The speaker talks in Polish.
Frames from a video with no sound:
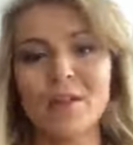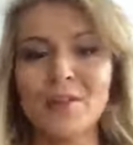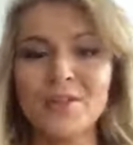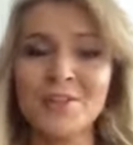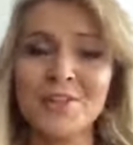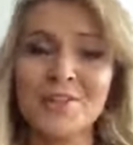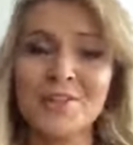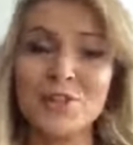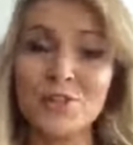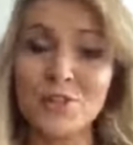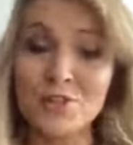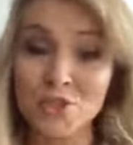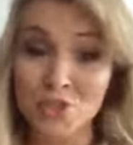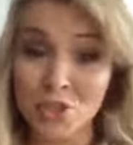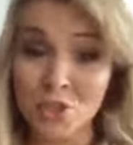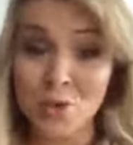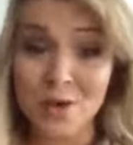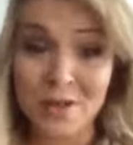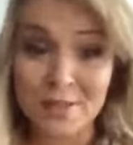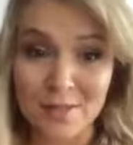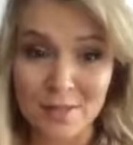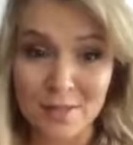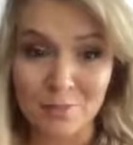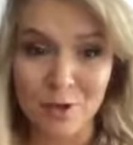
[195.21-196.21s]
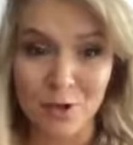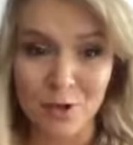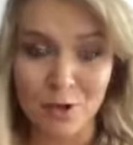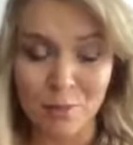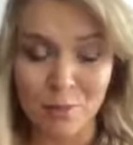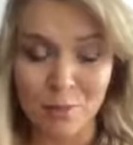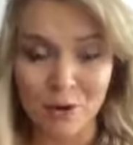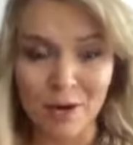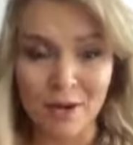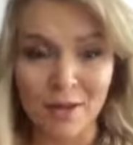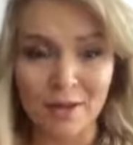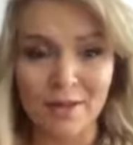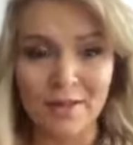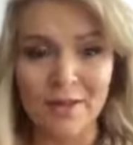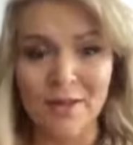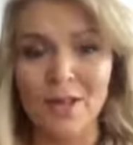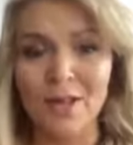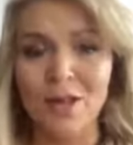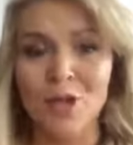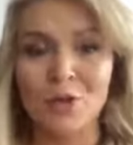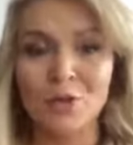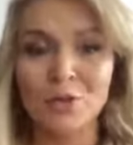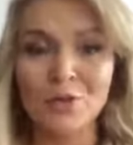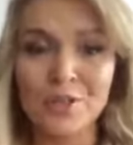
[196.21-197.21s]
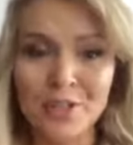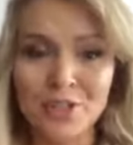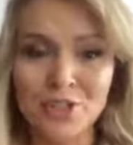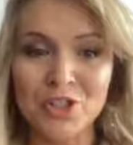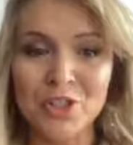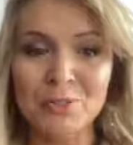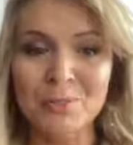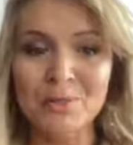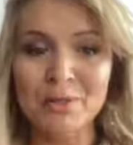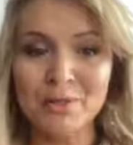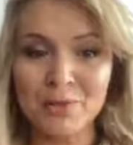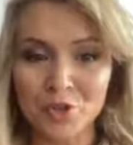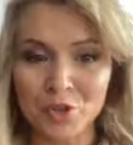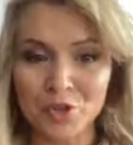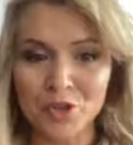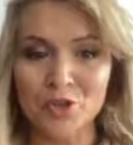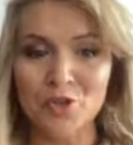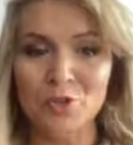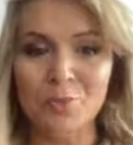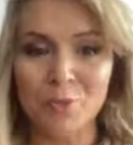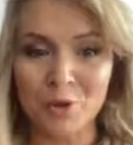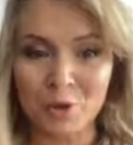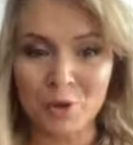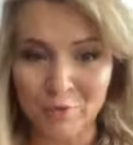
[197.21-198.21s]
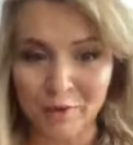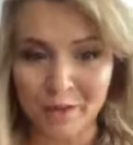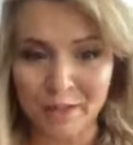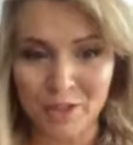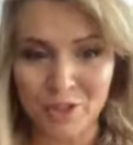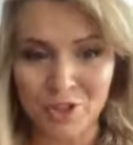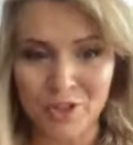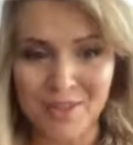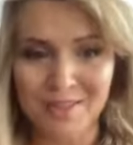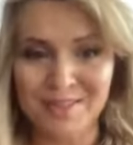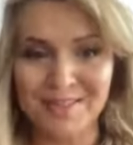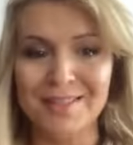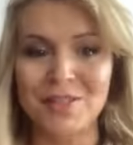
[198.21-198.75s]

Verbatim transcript: jest to siła samego Boga, która ciebie w życiu prowadzi,